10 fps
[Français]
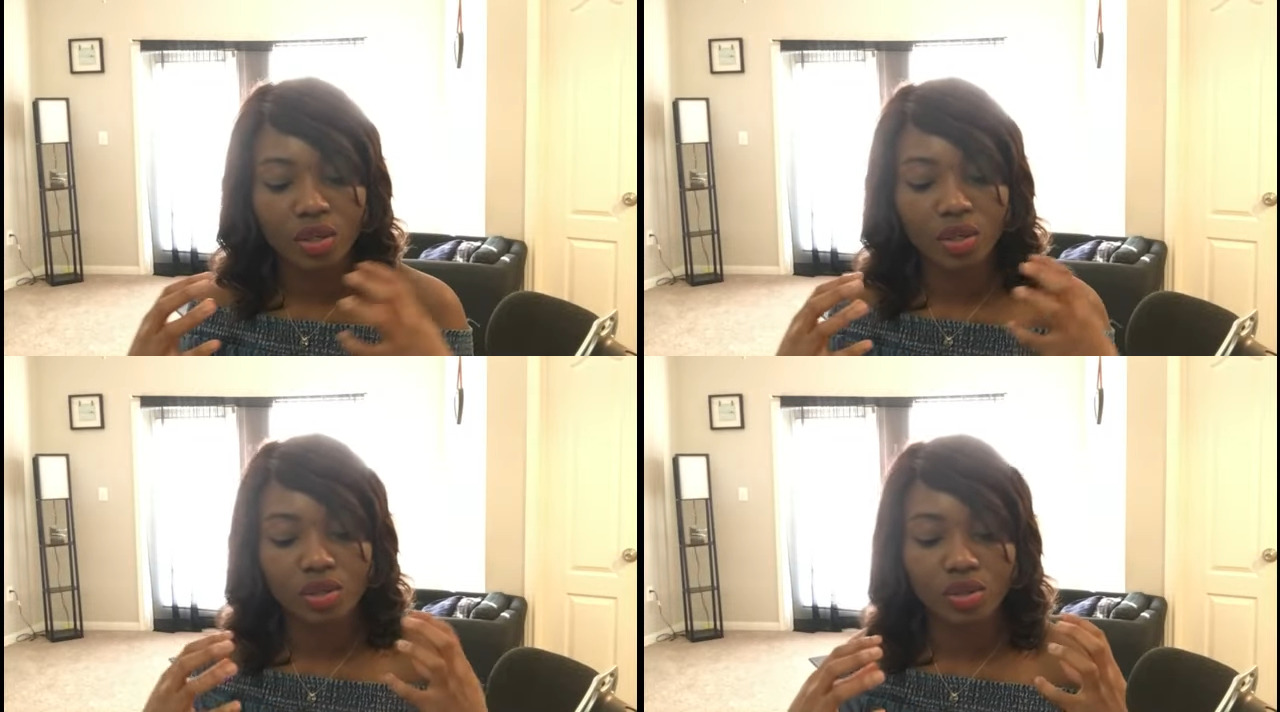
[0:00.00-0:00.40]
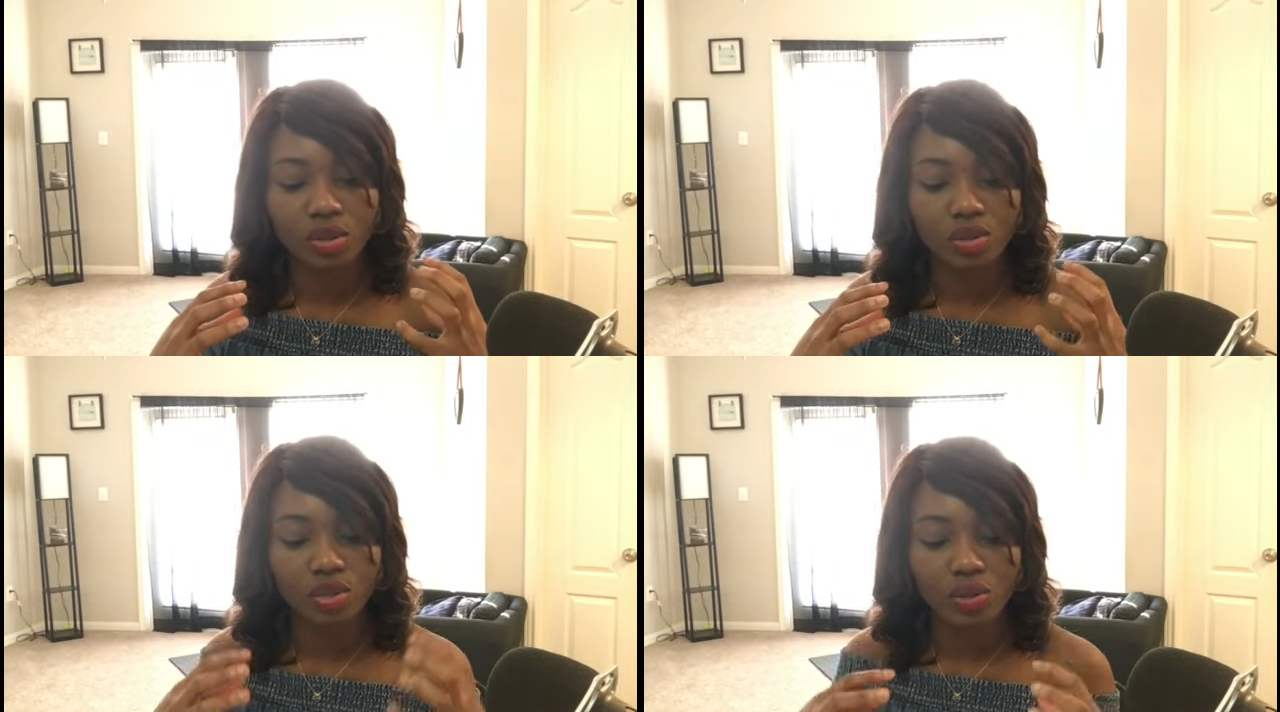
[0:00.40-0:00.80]
que
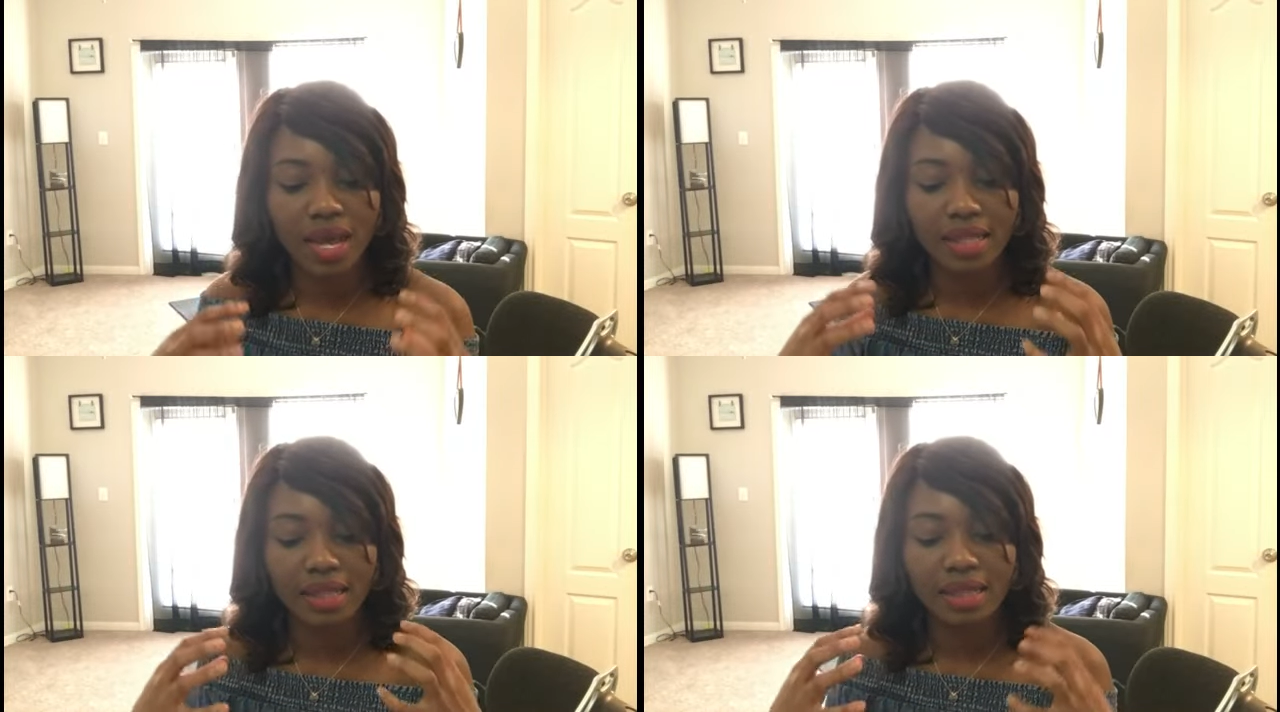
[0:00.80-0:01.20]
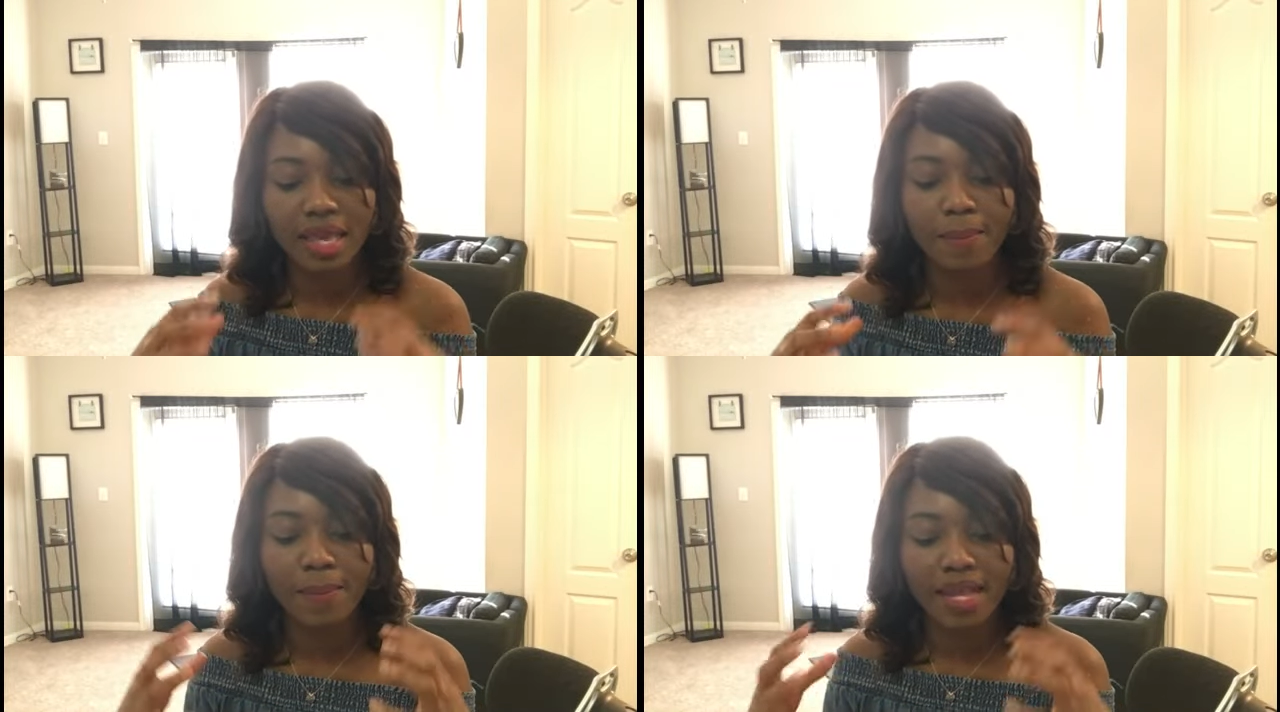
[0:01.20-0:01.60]
ce choix
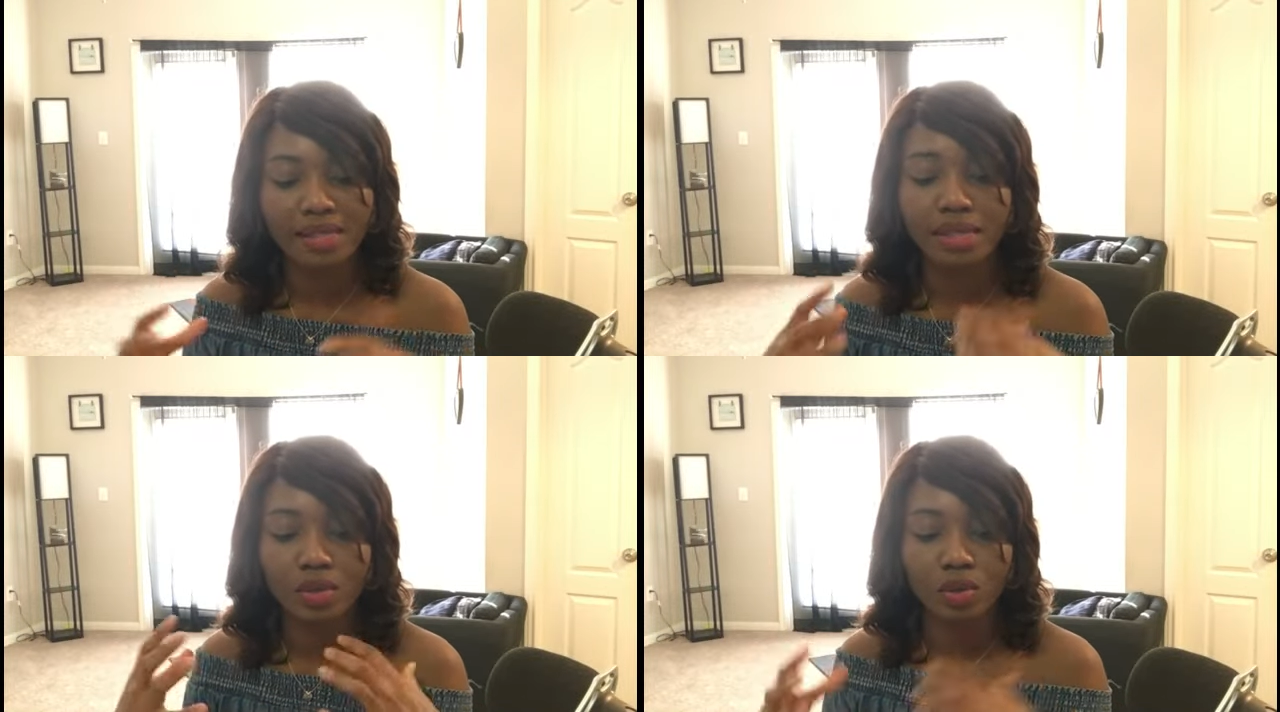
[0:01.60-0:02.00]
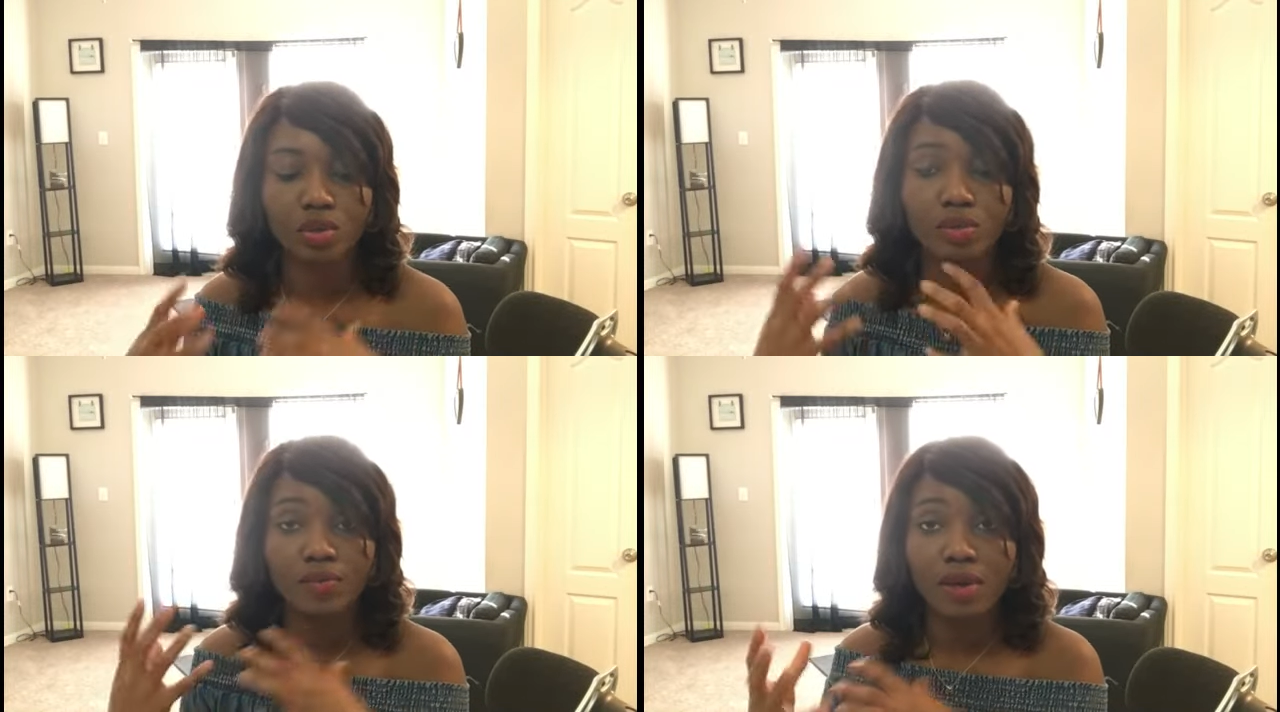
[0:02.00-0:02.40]
n'est basé que
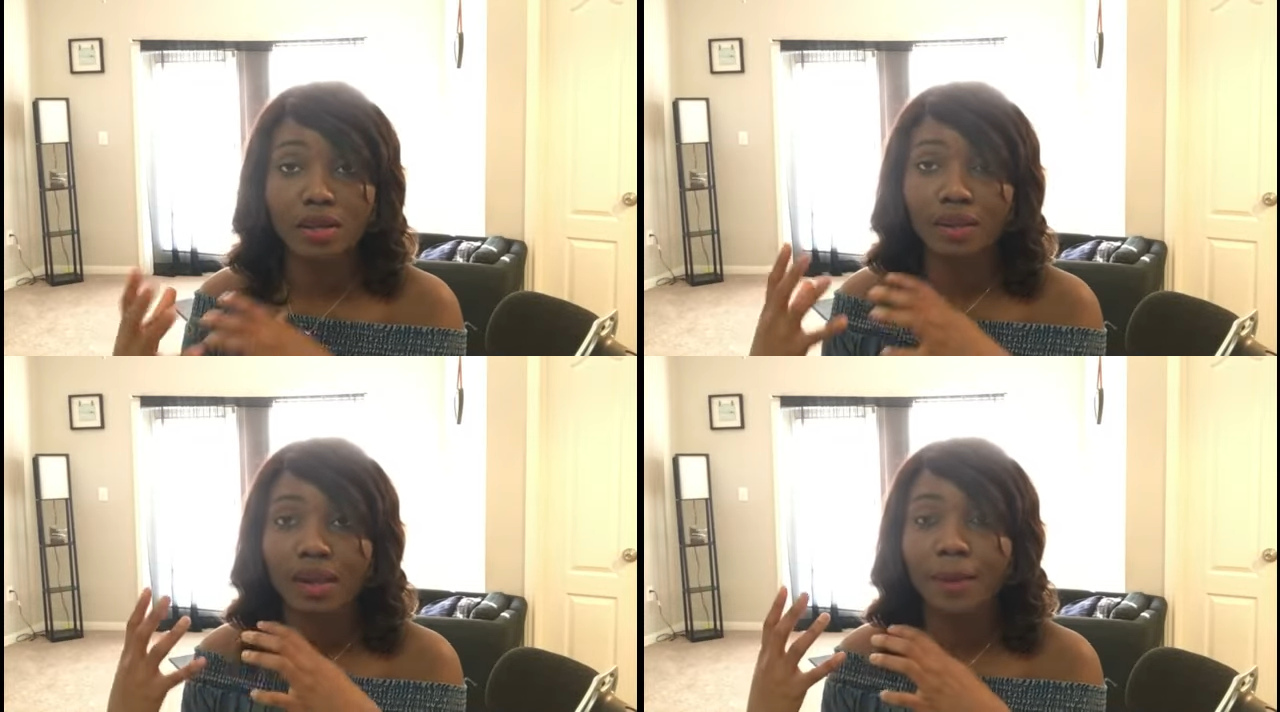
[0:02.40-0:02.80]
sur votre...